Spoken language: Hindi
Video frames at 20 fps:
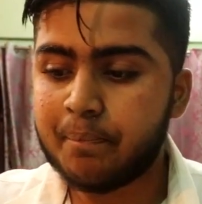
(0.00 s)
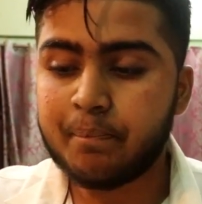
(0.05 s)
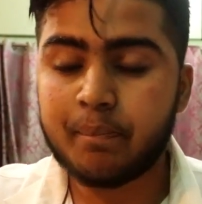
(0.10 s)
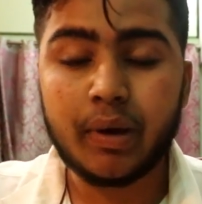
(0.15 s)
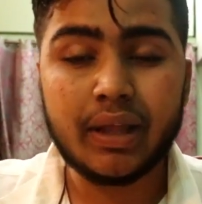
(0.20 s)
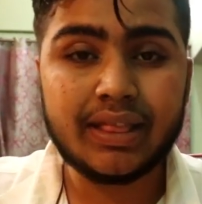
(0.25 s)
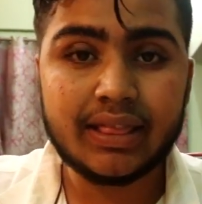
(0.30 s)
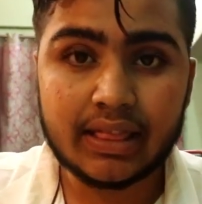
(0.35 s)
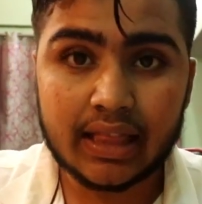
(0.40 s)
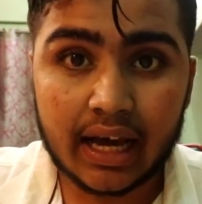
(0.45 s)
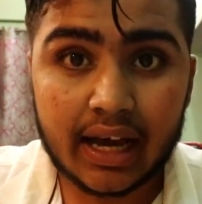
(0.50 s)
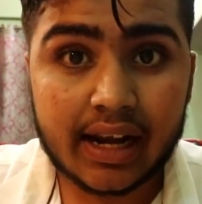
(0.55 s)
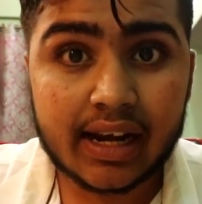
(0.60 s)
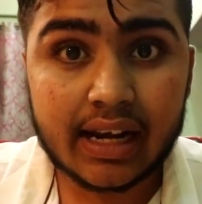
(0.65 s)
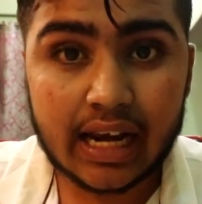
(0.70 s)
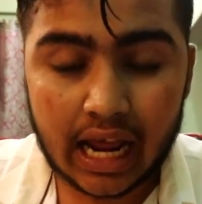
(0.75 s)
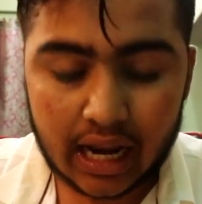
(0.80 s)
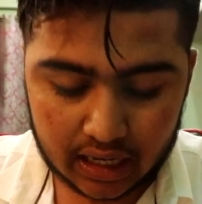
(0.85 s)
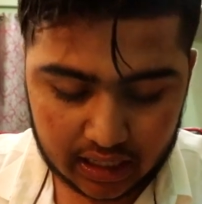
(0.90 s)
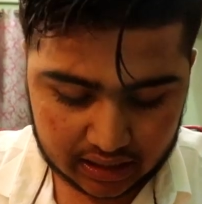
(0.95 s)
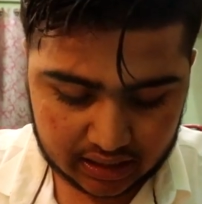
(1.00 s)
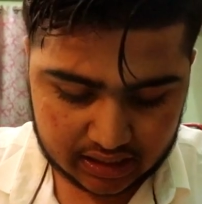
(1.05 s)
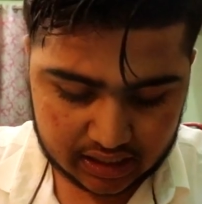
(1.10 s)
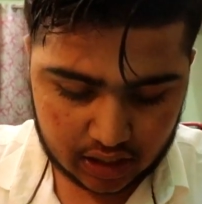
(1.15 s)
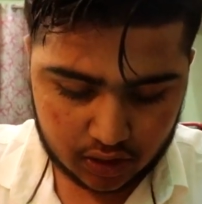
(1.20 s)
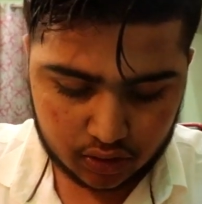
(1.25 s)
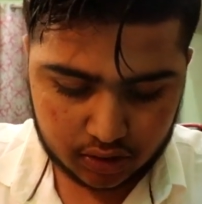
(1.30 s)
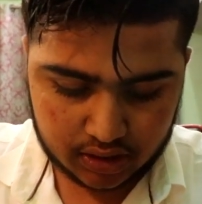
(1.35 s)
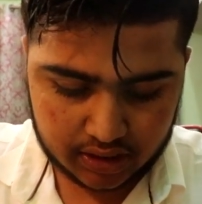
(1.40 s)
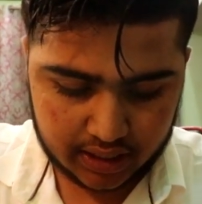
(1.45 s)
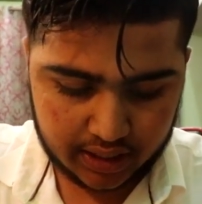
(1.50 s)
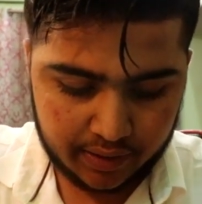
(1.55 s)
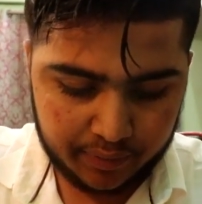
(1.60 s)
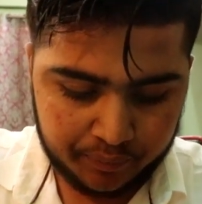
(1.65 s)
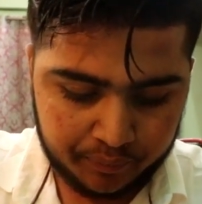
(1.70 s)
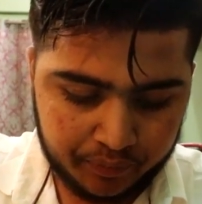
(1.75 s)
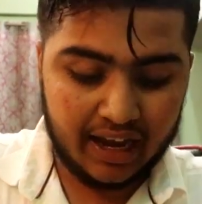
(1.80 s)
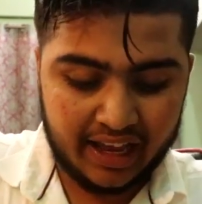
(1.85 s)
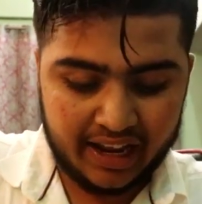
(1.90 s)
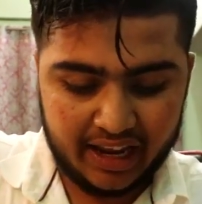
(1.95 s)
पत्थर ना लग जाए उससे
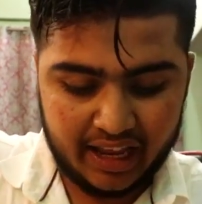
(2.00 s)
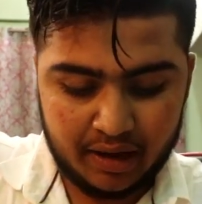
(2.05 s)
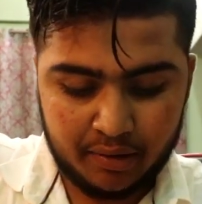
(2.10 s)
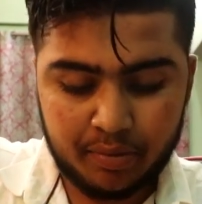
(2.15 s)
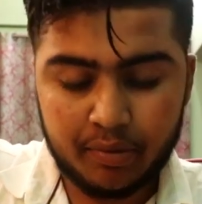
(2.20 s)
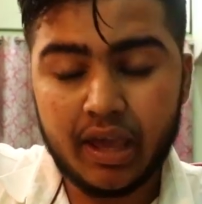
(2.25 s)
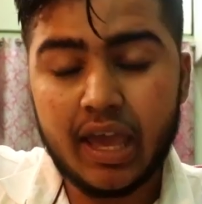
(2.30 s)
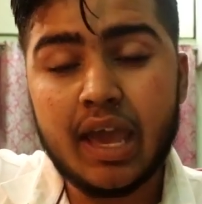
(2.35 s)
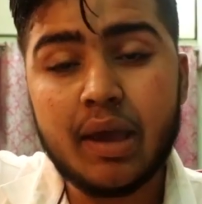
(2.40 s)
अगर एक